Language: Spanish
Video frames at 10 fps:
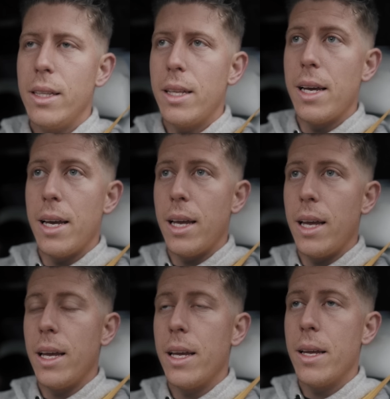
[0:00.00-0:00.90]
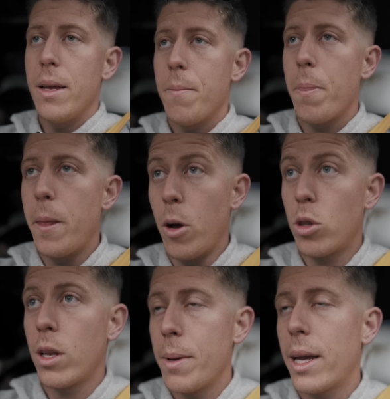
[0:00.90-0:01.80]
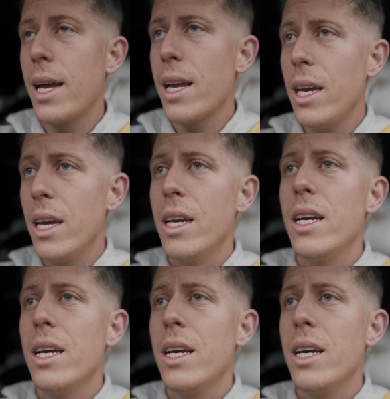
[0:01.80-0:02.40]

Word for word: de, otro también que hay aquí.